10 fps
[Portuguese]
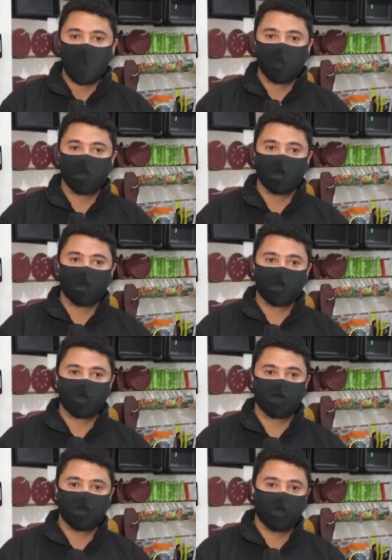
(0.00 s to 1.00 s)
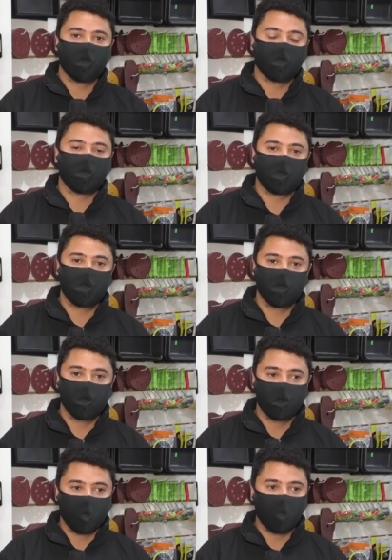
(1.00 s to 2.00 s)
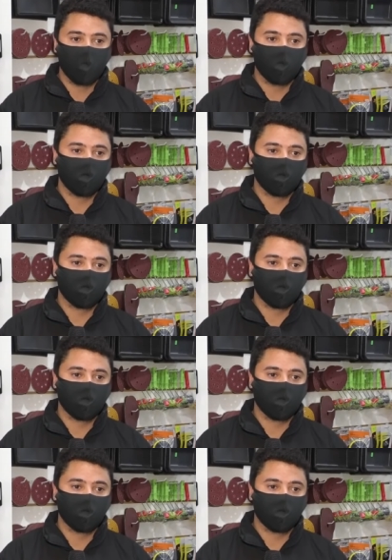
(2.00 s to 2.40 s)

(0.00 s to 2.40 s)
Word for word: Então acho que seria um atrativo bom